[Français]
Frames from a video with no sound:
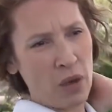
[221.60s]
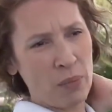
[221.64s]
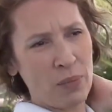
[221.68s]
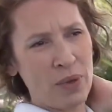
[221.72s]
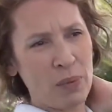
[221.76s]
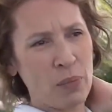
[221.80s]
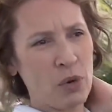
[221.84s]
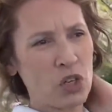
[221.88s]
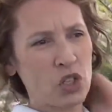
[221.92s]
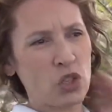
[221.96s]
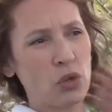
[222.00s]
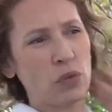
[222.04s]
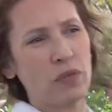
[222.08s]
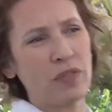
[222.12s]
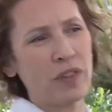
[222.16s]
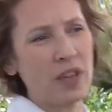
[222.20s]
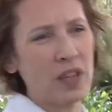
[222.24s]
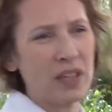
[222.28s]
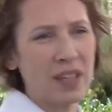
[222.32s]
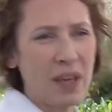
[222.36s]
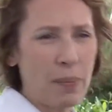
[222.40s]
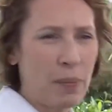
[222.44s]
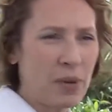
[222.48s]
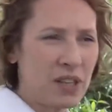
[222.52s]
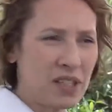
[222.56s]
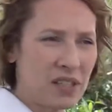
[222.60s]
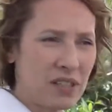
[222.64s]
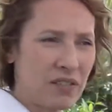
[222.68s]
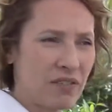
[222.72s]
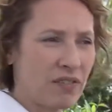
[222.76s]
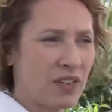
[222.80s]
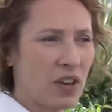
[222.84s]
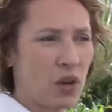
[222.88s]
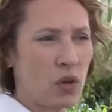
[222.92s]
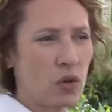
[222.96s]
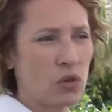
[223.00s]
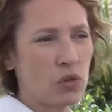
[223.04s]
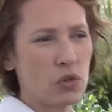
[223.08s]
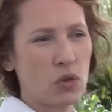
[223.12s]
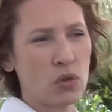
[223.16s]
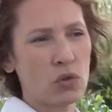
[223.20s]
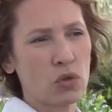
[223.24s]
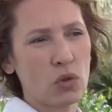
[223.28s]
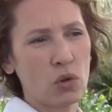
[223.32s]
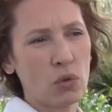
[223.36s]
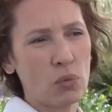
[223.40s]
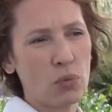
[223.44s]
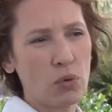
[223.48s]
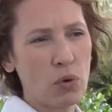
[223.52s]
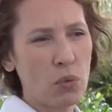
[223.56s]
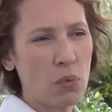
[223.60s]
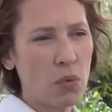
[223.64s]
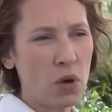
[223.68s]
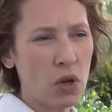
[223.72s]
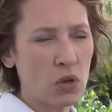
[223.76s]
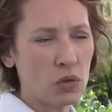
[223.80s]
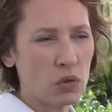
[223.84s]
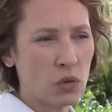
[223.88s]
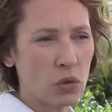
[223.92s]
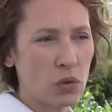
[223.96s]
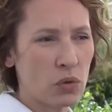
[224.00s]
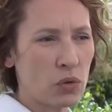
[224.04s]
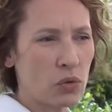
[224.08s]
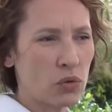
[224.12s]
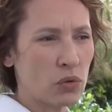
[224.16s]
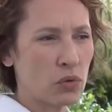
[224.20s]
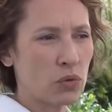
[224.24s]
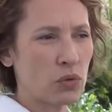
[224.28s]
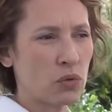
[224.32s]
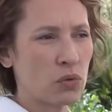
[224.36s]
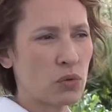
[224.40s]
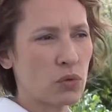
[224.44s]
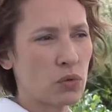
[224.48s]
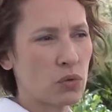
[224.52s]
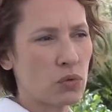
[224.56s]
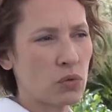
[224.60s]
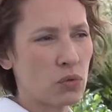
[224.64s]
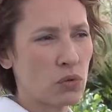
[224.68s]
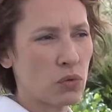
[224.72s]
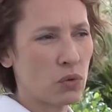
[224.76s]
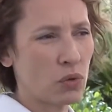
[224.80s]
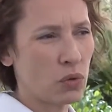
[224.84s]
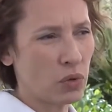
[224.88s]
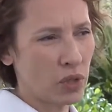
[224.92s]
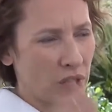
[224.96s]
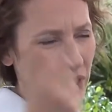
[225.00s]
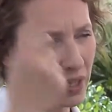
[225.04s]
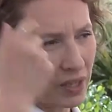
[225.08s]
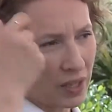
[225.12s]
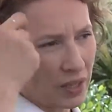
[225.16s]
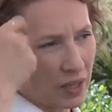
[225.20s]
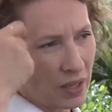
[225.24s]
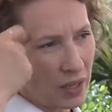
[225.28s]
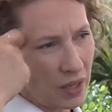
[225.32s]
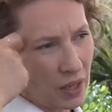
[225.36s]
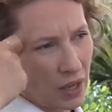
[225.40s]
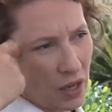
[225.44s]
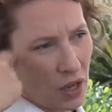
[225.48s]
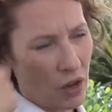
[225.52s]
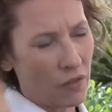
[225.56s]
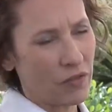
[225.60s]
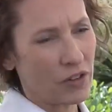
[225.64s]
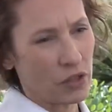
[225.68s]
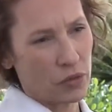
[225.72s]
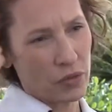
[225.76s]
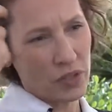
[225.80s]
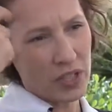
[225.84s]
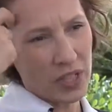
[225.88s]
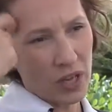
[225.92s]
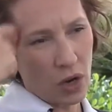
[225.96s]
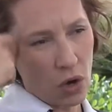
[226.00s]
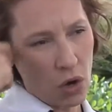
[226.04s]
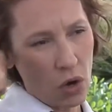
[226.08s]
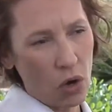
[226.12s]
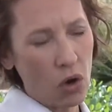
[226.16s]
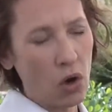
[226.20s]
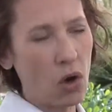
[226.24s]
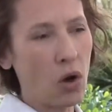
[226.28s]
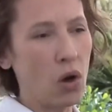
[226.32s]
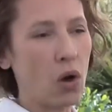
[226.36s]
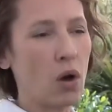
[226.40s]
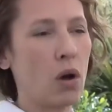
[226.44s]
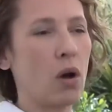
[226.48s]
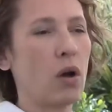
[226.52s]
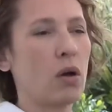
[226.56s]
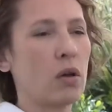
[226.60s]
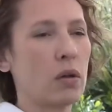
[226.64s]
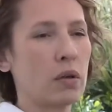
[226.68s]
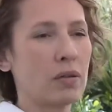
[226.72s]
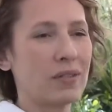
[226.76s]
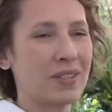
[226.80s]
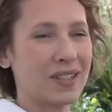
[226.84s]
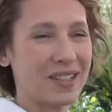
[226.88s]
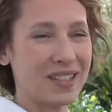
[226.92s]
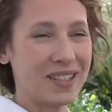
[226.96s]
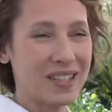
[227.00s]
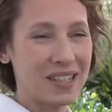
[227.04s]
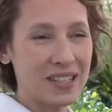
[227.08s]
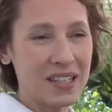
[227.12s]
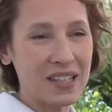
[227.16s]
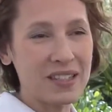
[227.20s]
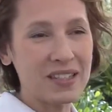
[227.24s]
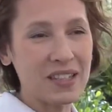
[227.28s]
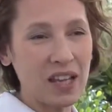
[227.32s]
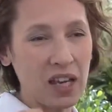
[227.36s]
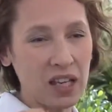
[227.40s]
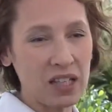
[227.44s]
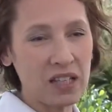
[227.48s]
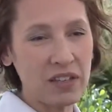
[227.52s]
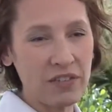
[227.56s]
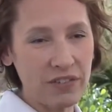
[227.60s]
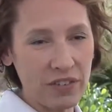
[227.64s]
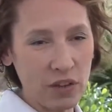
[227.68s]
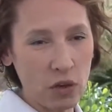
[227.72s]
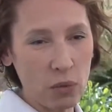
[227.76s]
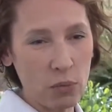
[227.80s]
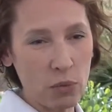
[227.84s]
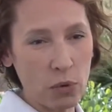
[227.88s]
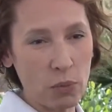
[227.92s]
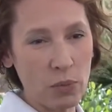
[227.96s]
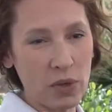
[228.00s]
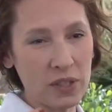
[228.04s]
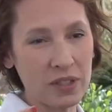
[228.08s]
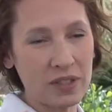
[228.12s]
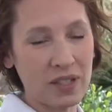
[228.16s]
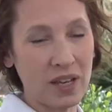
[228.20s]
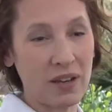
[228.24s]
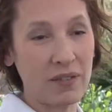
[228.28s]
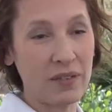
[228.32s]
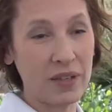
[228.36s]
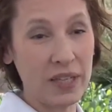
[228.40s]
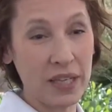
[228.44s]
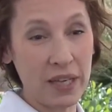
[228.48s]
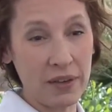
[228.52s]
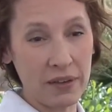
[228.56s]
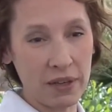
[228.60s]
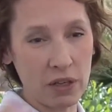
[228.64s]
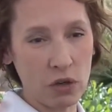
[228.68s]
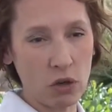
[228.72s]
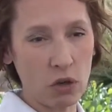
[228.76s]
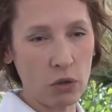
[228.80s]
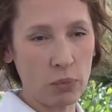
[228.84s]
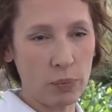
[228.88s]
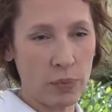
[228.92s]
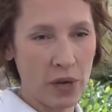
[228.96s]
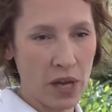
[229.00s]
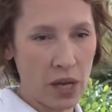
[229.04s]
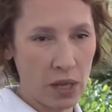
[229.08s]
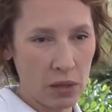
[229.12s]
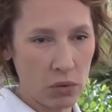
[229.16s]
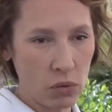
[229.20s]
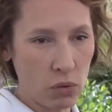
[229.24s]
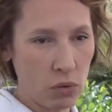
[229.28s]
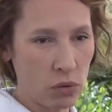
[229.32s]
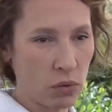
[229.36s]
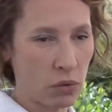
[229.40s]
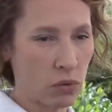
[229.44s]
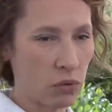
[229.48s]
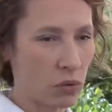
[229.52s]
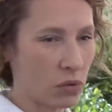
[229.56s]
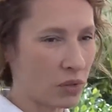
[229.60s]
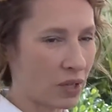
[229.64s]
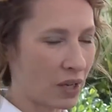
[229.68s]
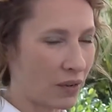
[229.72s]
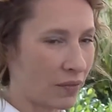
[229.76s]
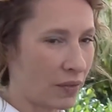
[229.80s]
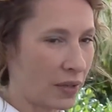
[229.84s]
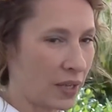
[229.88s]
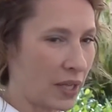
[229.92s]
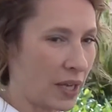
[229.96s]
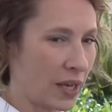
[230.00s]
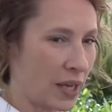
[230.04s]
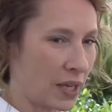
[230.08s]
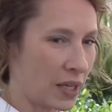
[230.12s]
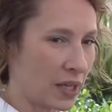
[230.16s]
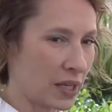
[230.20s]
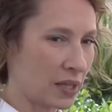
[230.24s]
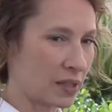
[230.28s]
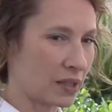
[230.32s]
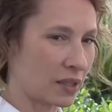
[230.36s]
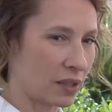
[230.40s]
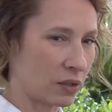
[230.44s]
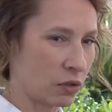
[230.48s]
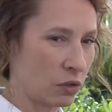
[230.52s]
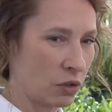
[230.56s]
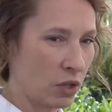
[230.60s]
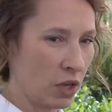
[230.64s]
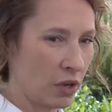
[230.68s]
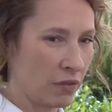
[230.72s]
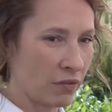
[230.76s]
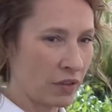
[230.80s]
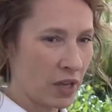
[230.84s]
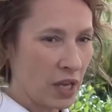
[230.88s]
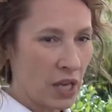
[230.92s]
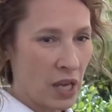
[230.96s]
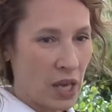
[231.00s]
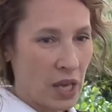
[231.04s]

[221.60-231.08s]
Mais moi, je fais, il n'y a pas de différence entre pour moi entre ceux qui, enfin, je veux dire, c'était très différent pour moi de travailler avec Rod Parado que de travailler avec Catherine Deneuve.